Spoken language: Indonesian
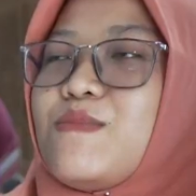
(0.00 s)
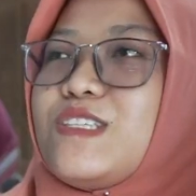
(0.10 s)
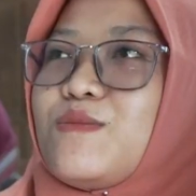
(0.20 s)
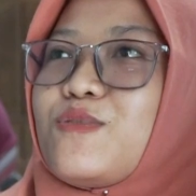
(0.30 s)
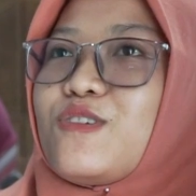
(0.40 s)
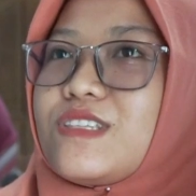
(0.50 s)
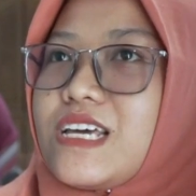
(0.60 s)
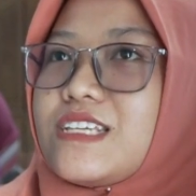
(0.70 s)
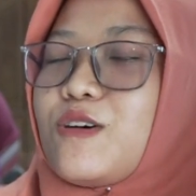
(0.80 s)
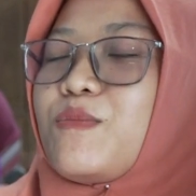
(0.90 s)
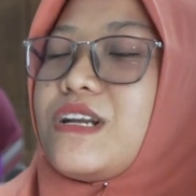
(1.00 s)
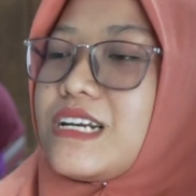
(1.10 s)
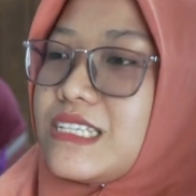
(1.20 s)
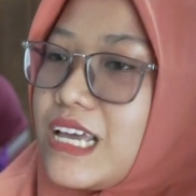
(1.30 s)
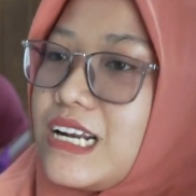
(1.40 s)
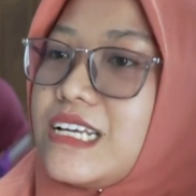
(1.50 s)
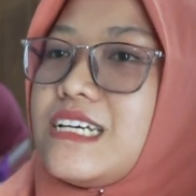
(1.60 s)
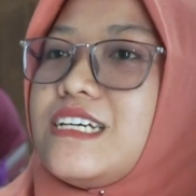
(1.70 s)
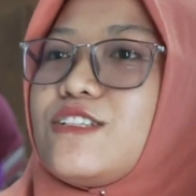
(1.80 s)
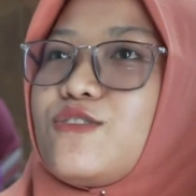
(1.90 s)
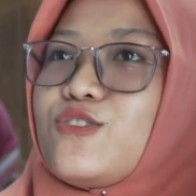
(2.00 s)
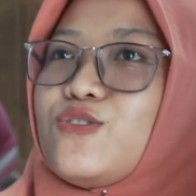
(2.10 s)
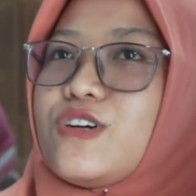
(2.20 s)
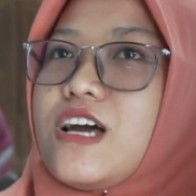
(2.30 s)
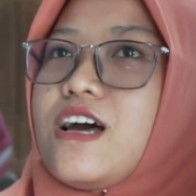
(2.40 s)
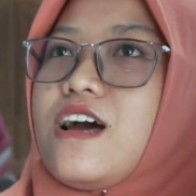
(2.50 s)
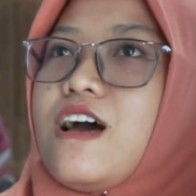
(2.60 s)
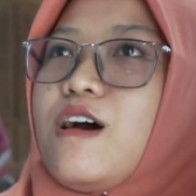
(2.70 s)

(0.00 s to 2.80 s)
masih proses open reseller terus juga